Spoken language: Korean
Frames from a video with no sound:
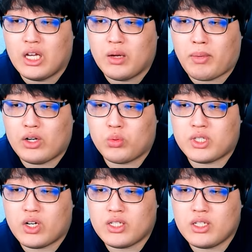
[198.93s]
발톱을
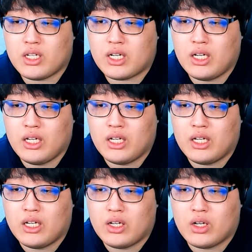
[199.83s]
제거했으니까
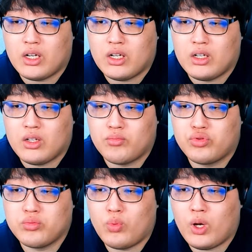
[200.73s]
이거
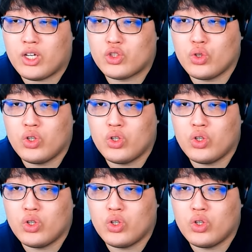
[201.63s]
무슨 모양이죠?